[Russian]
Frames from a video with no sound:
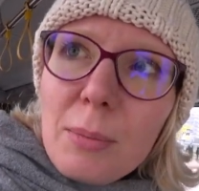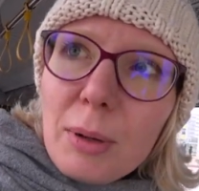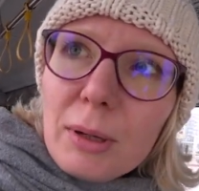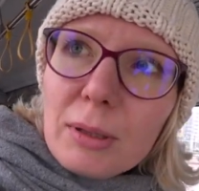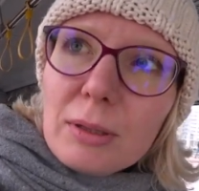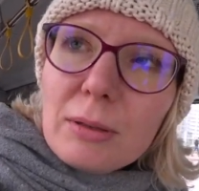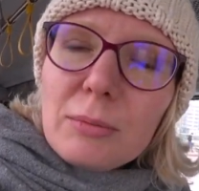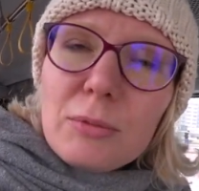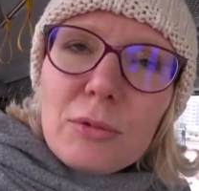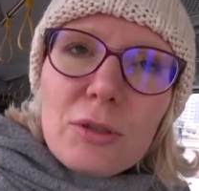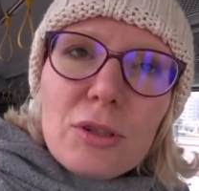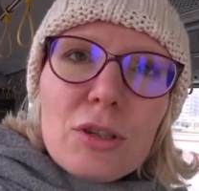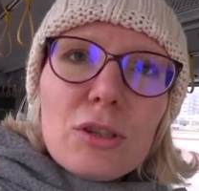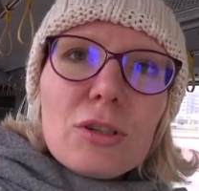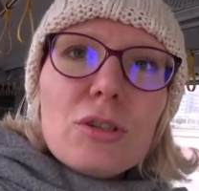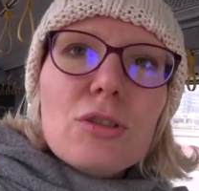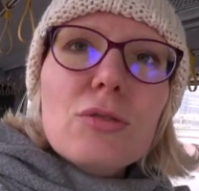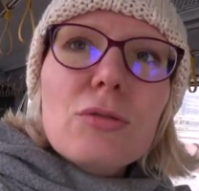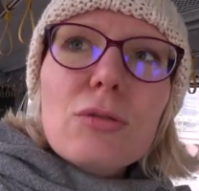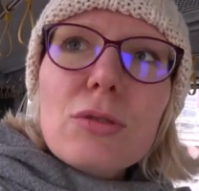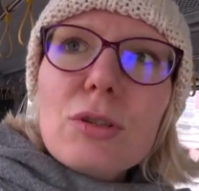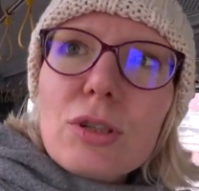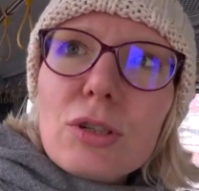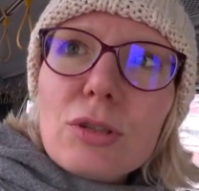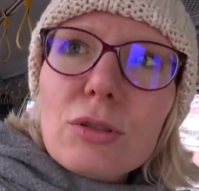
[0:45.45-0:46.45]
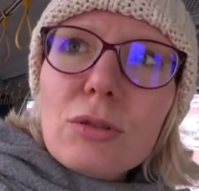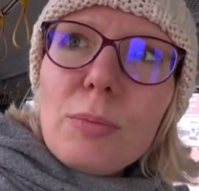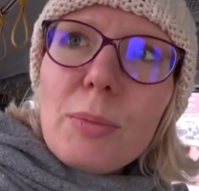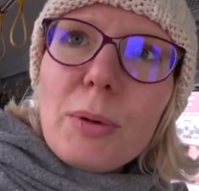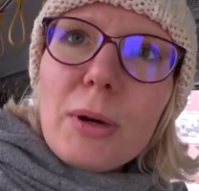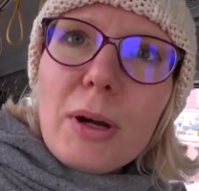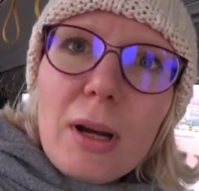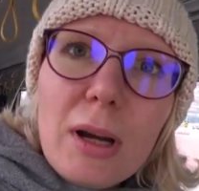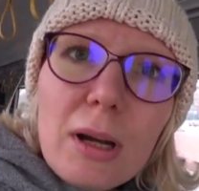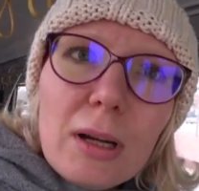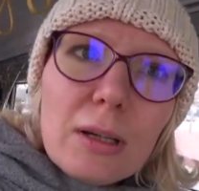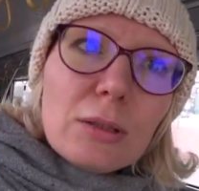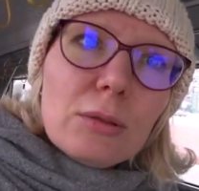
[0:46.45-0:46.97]
Поэтому сижу и жду,
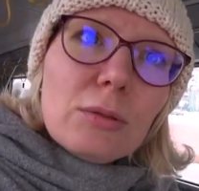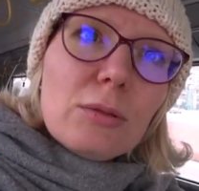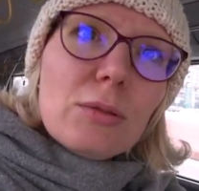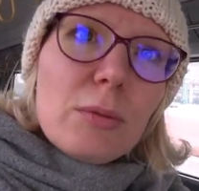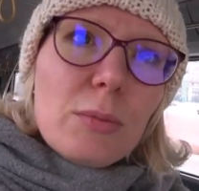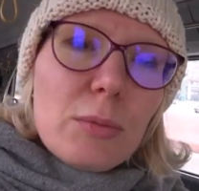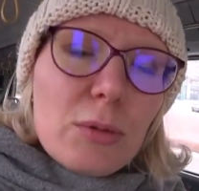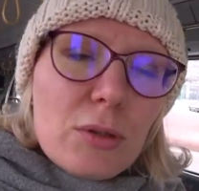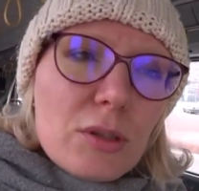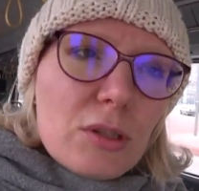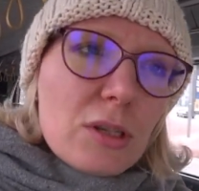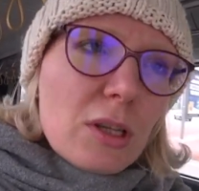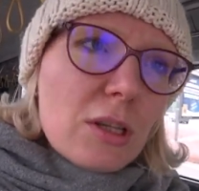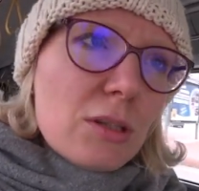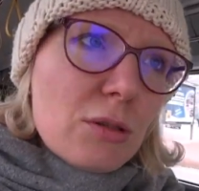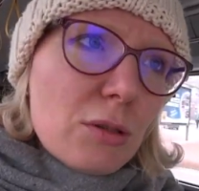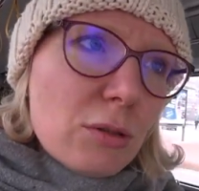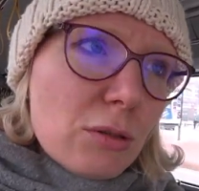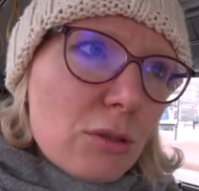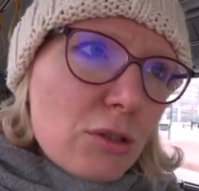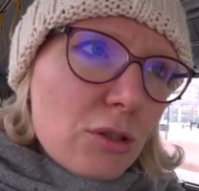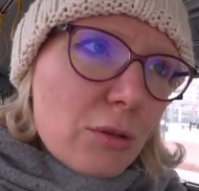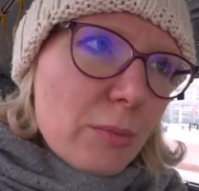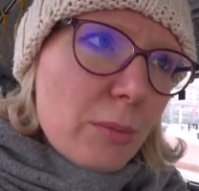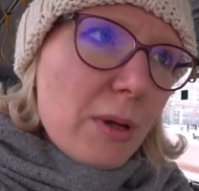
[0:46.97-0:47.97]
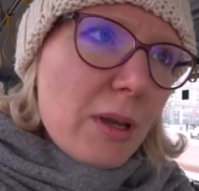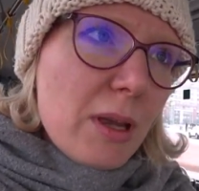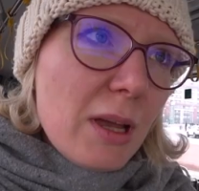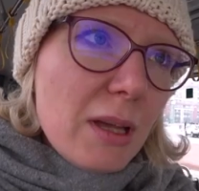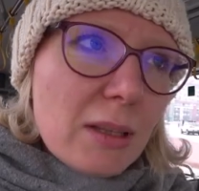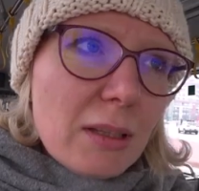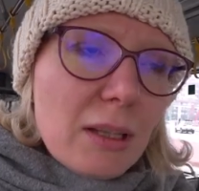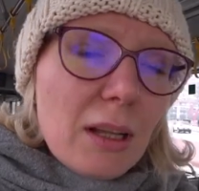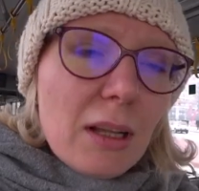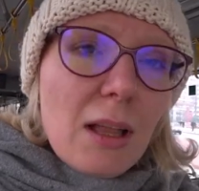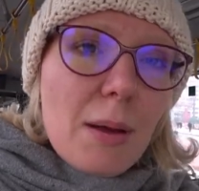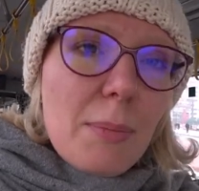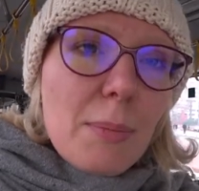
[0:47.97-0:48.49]
пока кто-нибудь зайдет, чтобы я
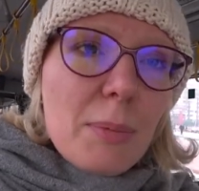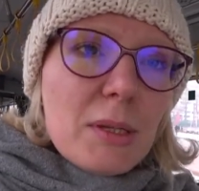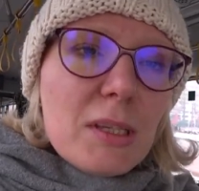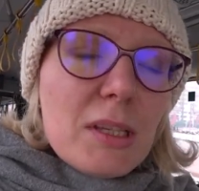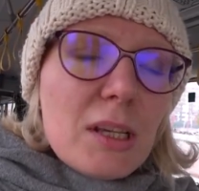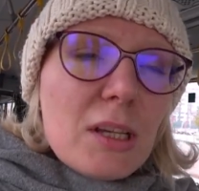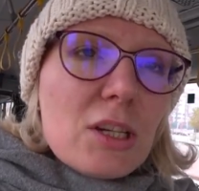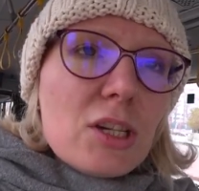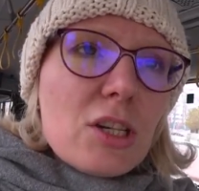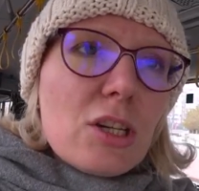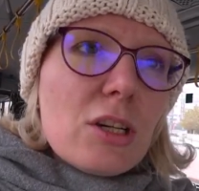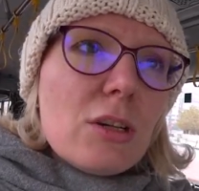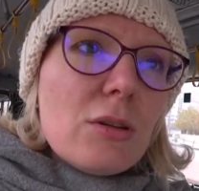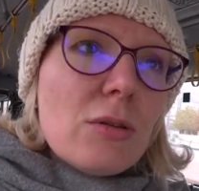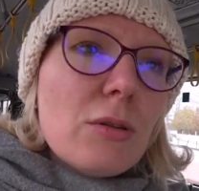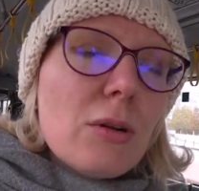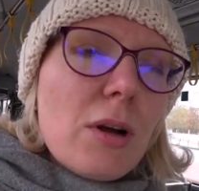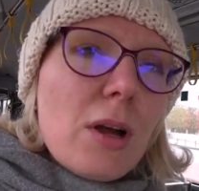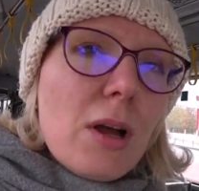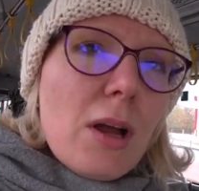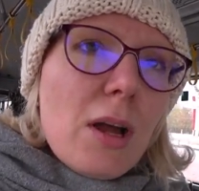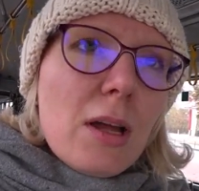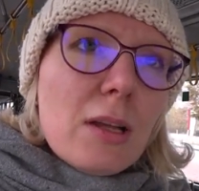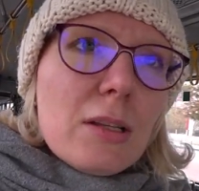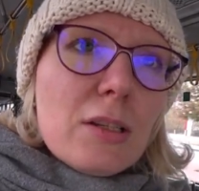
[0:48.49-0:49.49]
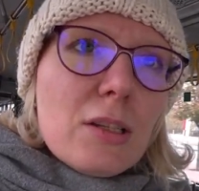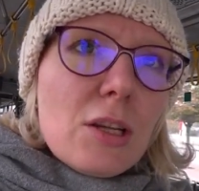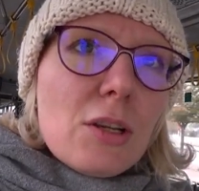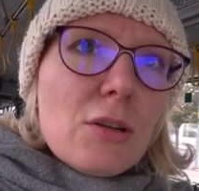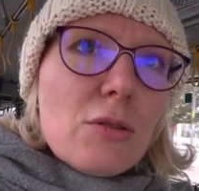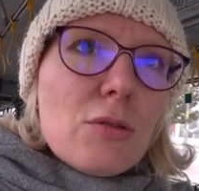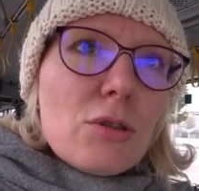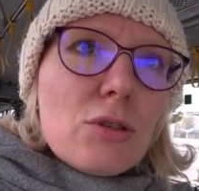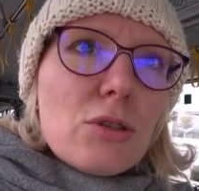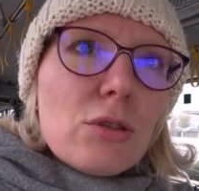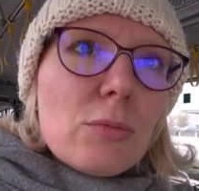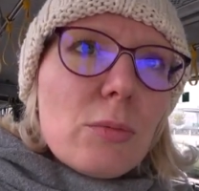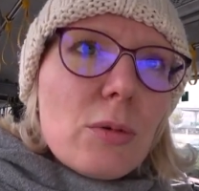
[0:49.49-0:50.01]
отдала пассажиру
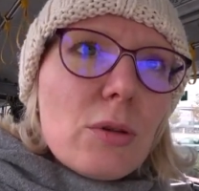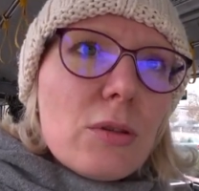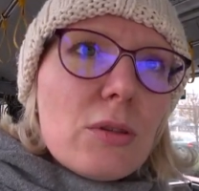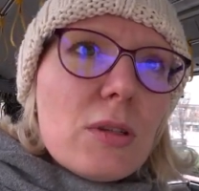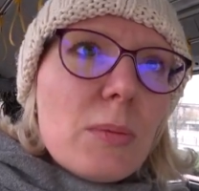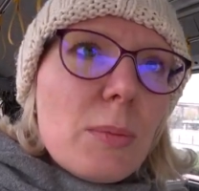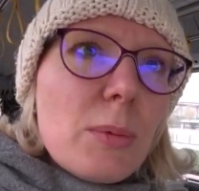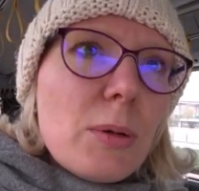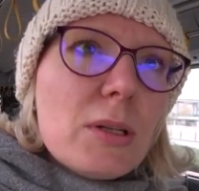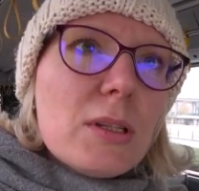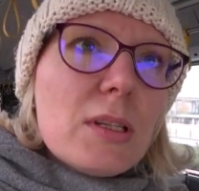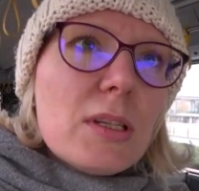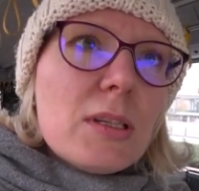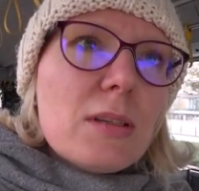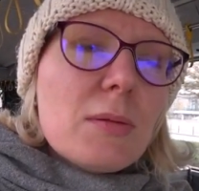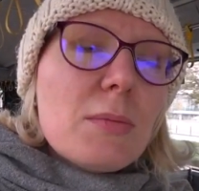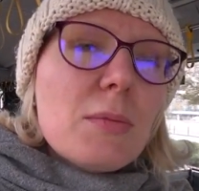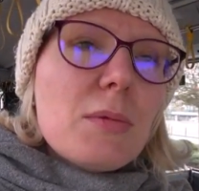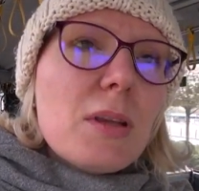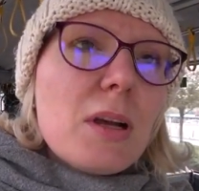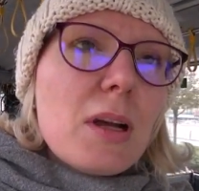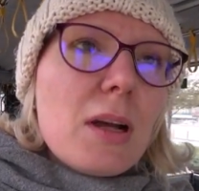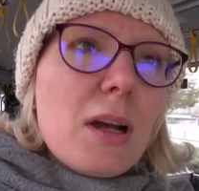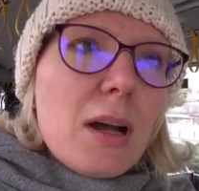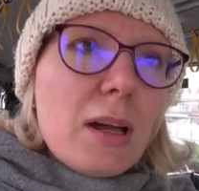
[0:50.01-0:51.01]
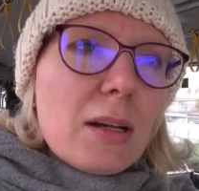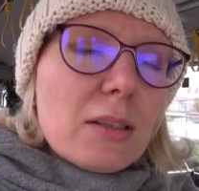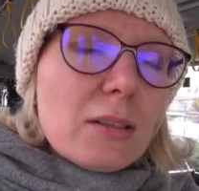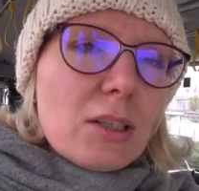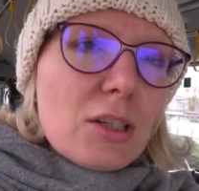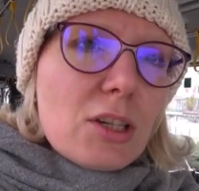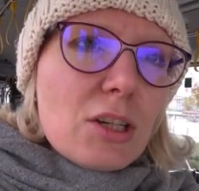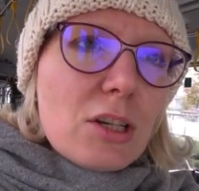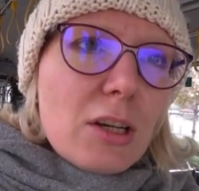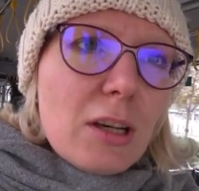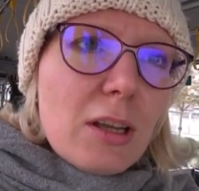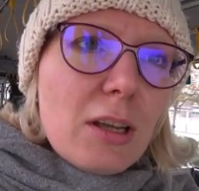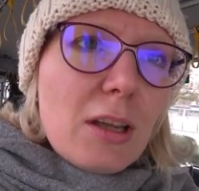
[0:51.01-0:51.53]
деньгу, чтобы он заплатил за меня
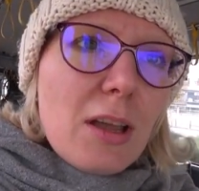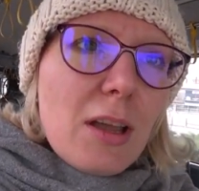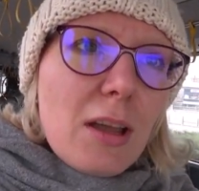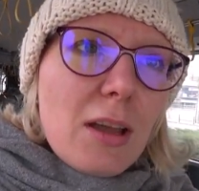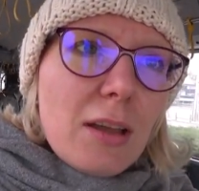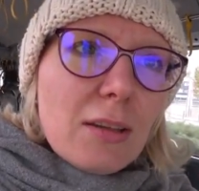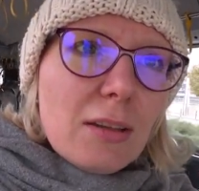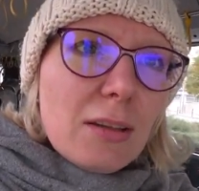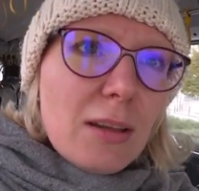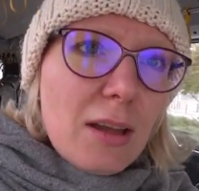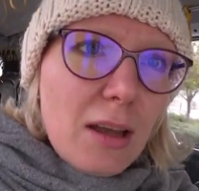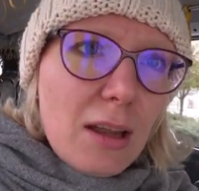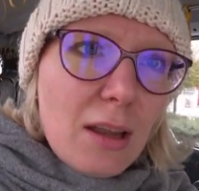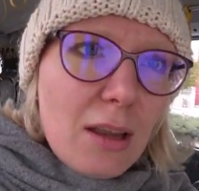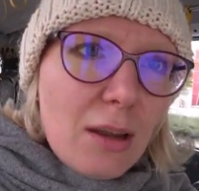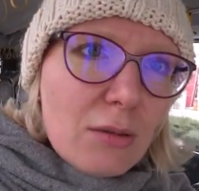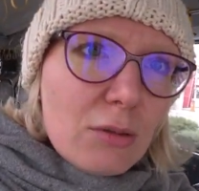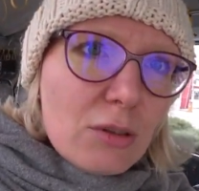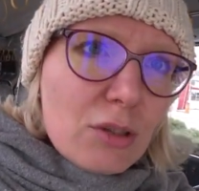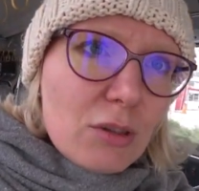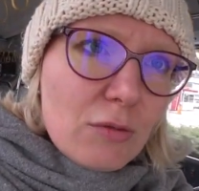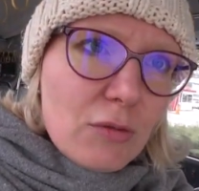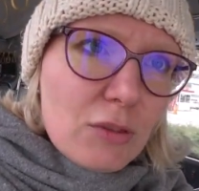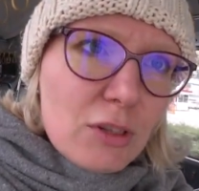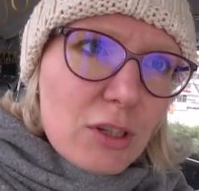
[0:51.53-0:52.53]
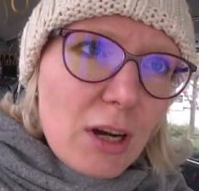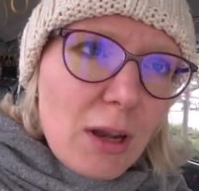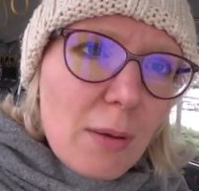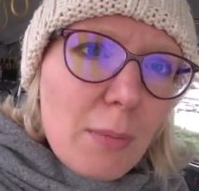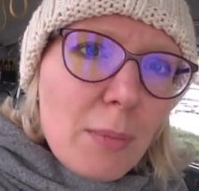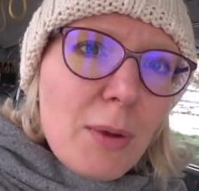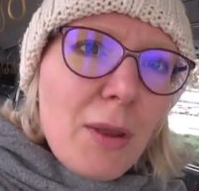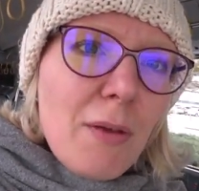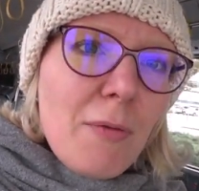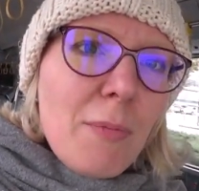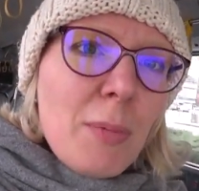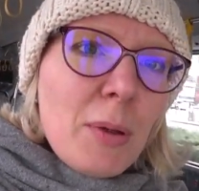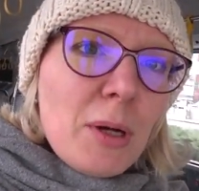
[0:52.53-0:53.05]
карточкой. Да, я уже в
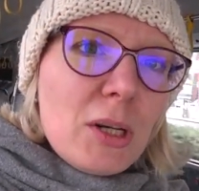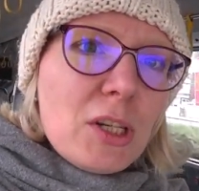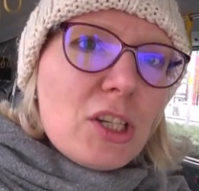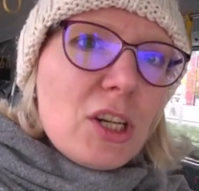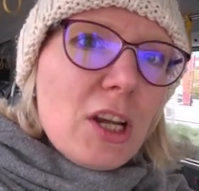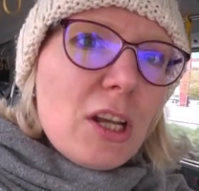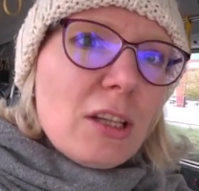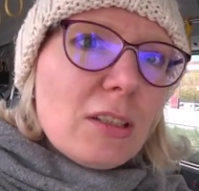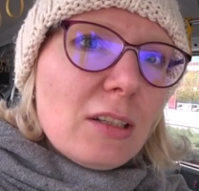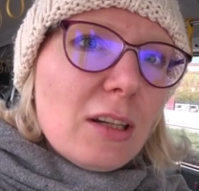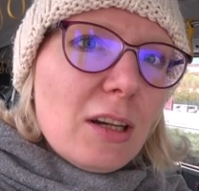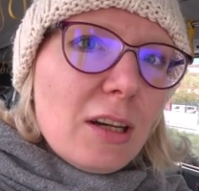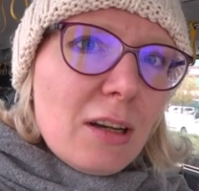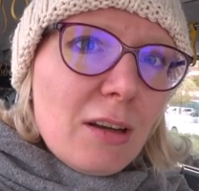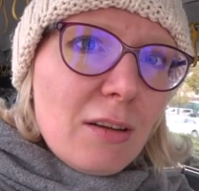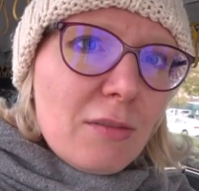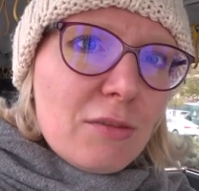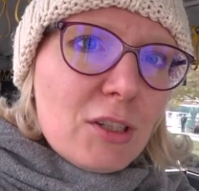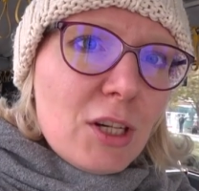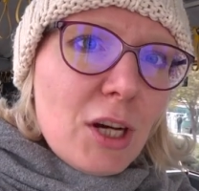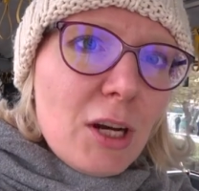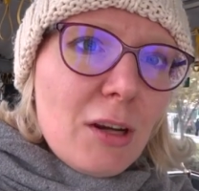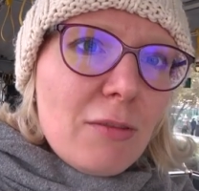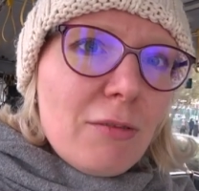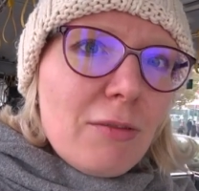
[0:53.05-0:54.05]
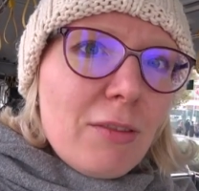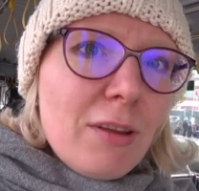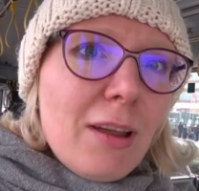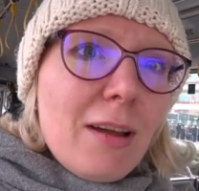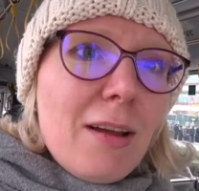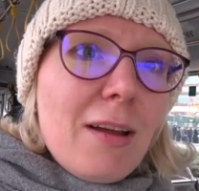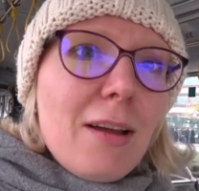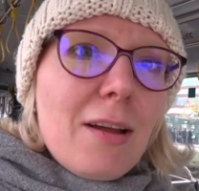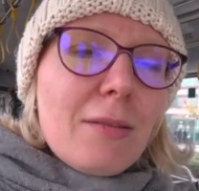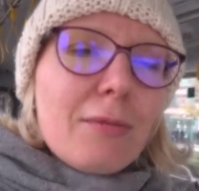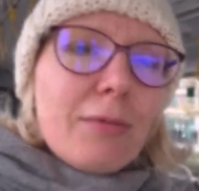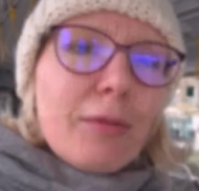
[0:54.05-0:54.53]
шапке, в перчатках и в шарфе.